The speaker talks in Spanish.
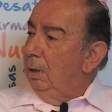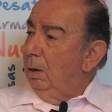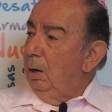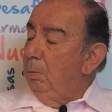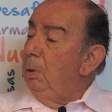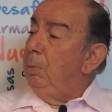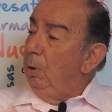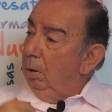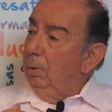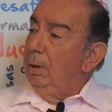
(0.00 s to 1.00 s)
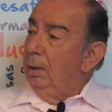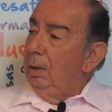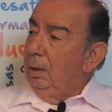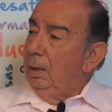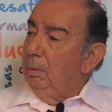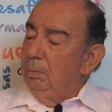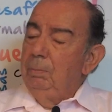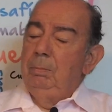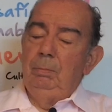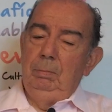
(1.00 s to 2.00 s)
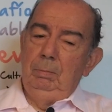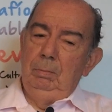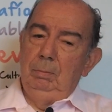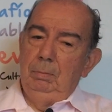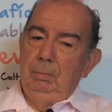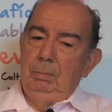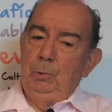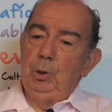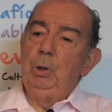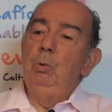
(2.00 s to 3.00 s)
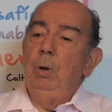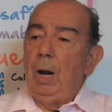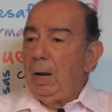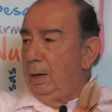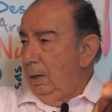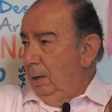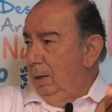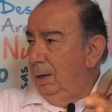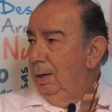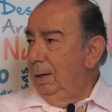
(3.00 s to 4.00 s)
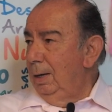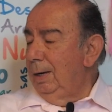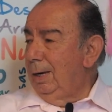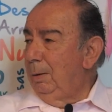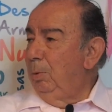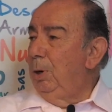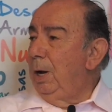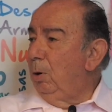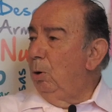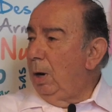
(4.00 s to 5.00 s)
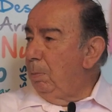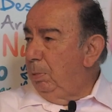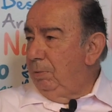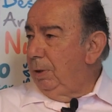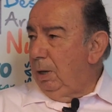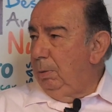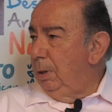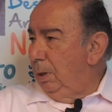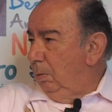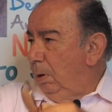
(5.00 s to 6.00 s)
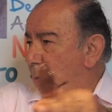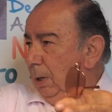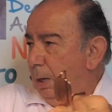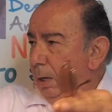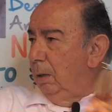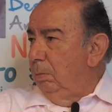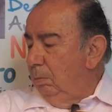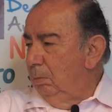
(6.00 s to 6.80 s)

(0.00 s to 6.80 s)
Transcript: Ahora, mi problema es que yo tengo un garaje que podría colocar perfectamente una máquina